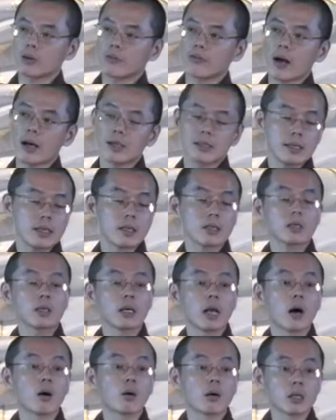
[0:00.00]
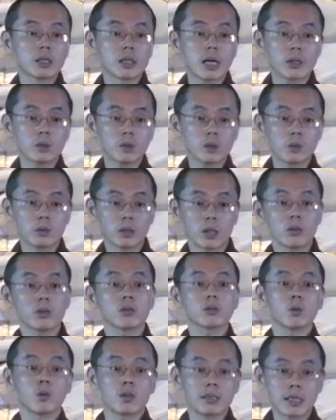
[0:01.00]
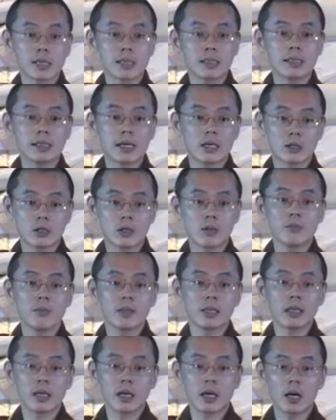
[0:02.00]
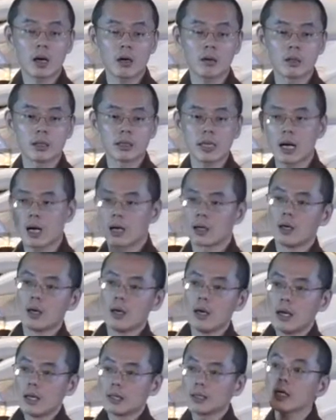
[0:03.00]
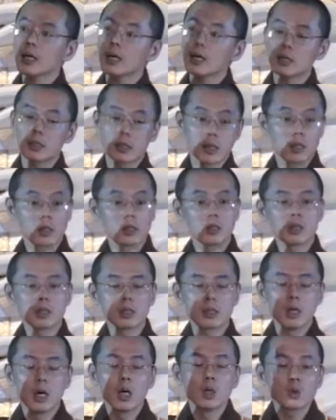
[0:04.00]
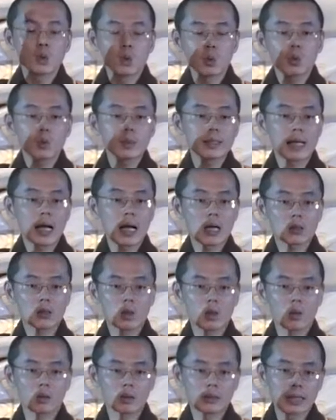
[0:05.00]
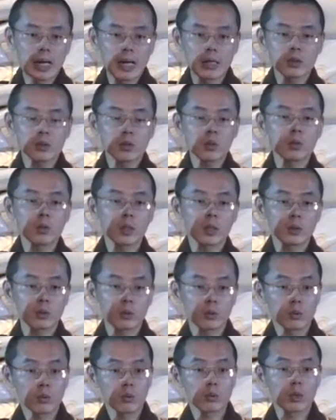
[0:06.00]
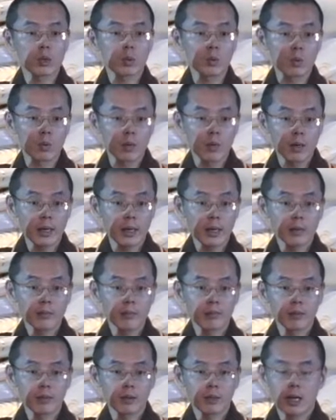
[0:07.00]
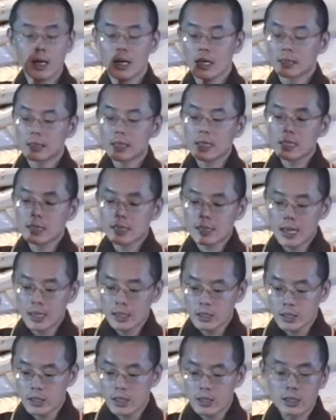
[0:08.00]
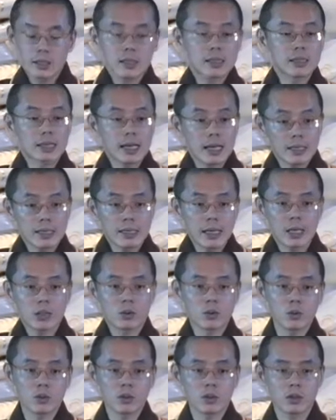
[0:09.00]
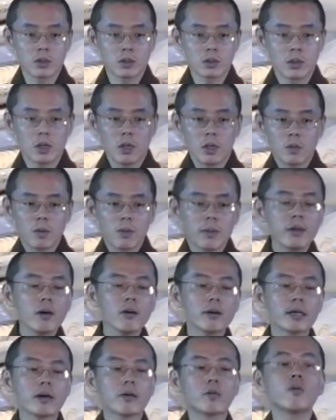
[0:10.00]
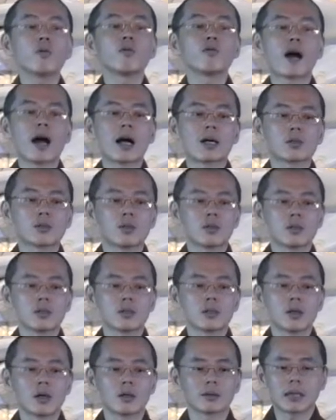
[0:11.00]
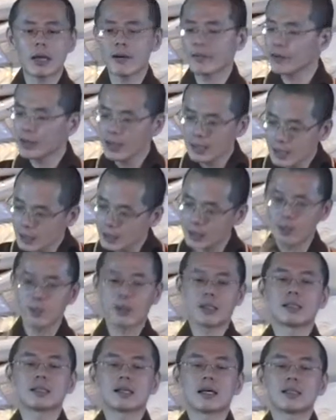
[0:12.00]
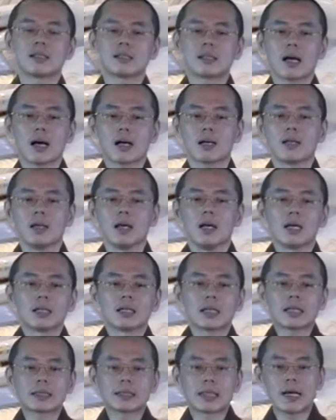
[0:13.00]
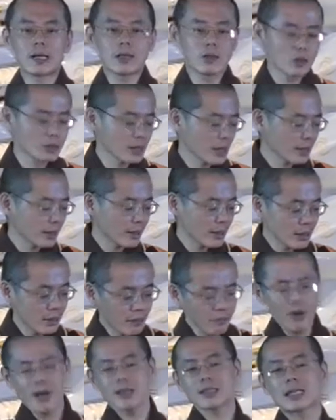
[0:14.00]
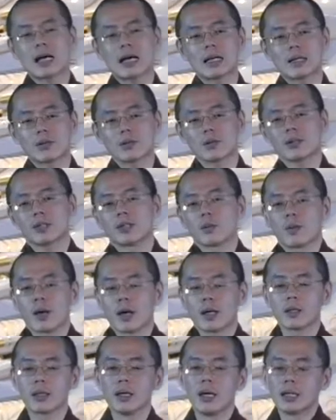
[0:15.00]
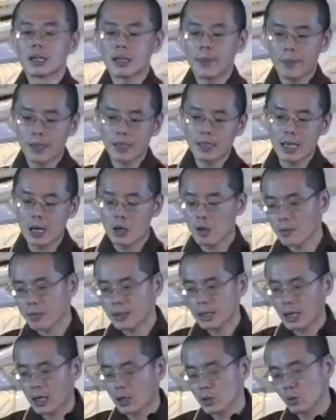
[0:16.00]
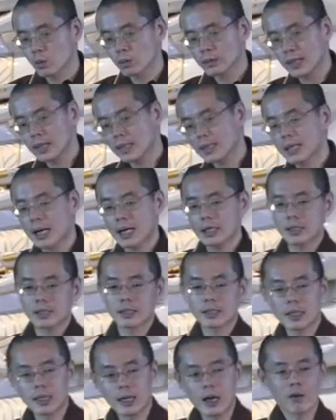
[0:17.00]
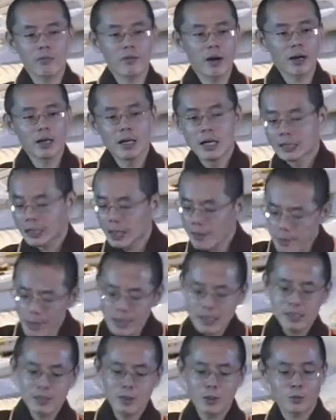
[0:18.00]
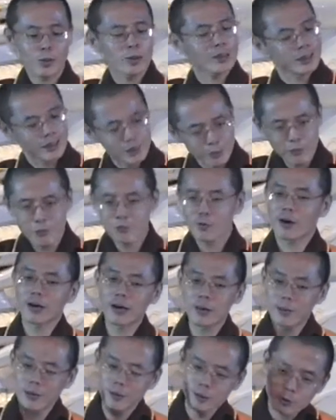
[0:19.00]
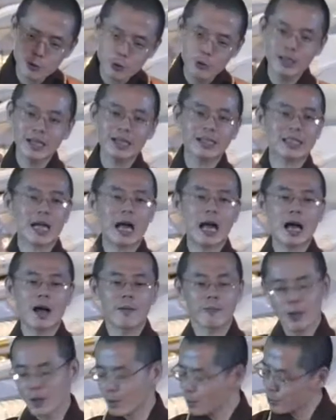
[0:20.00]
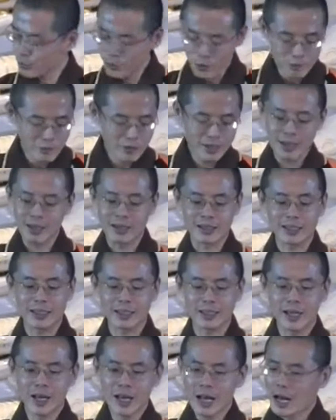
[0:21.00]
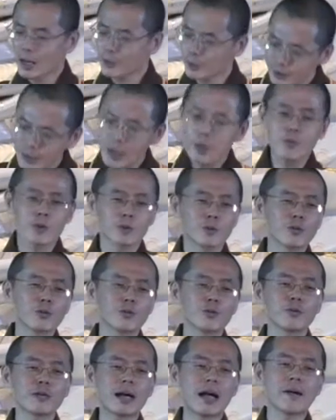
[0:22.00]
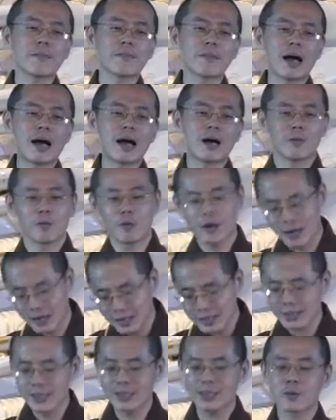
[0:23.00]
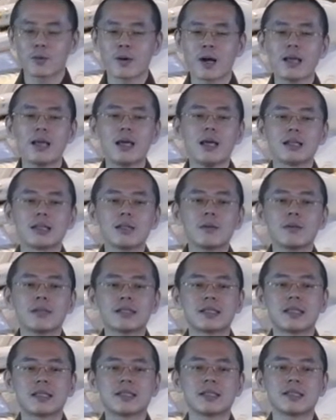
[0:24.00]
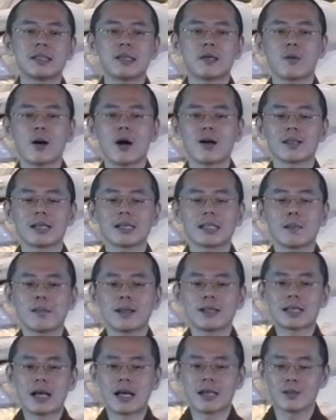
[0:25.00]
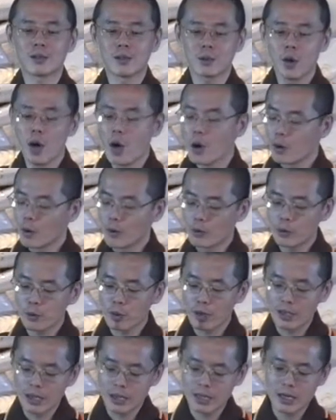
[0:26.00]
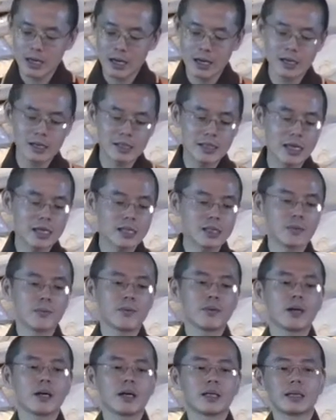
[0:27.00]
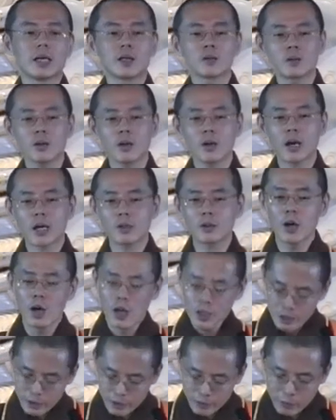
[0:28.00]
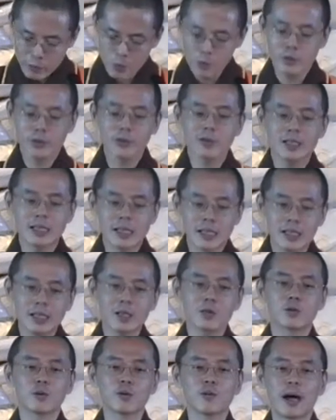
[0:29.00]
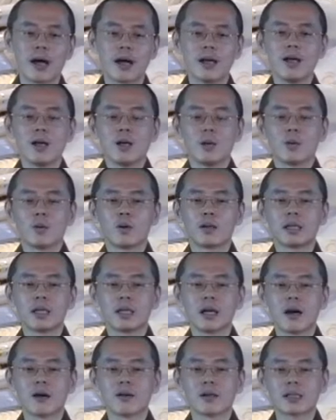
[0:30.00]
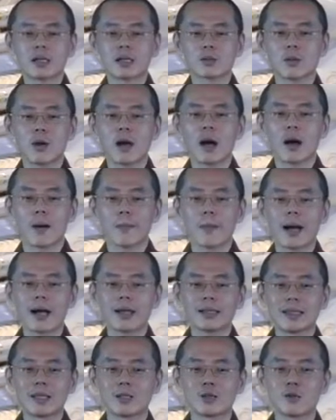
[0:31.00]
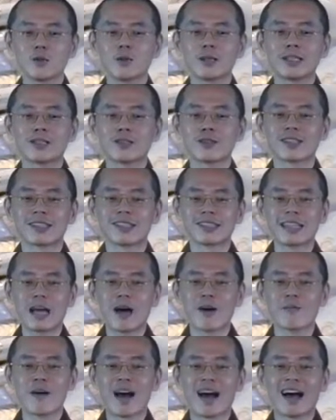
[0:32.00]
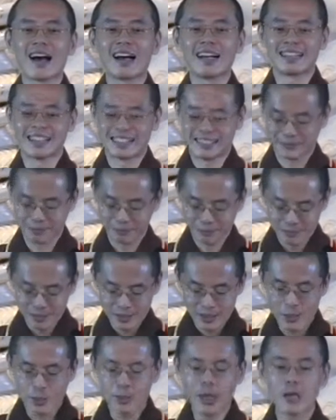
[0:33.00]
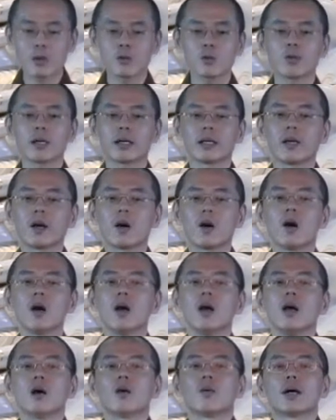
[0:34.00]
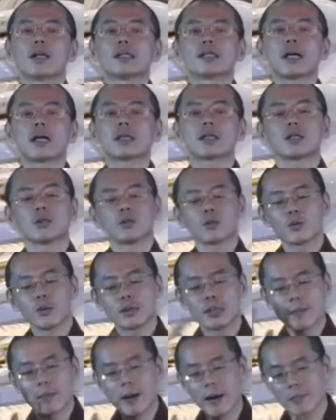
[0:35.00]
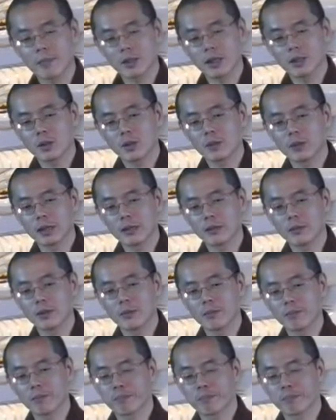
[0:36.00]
的房间，是老和尚住的，就是我上次讲生病的那个老和尚。第二层是出家众，男众跟女众的骨灰，第三层是在家居士。我们有一个护法居士哦，他非常喜欢山上。大概他很有善根，一放假呢就喜欢。那平常我们家住地下室的疗房，他每一次就说：“师父，我可不可以住去那个塔？”我们说不可以。他说：“让我住住看吗？我很喜欢，那么清静，我好想在那边禅修。”我们说1、2、3次不可以。他最后他说：“师父，我就请你住吧。”我那个老和尚说：“好吧，你住你就知道吧。”结果他住了以后，晚上呢就睡在旁边，突然有人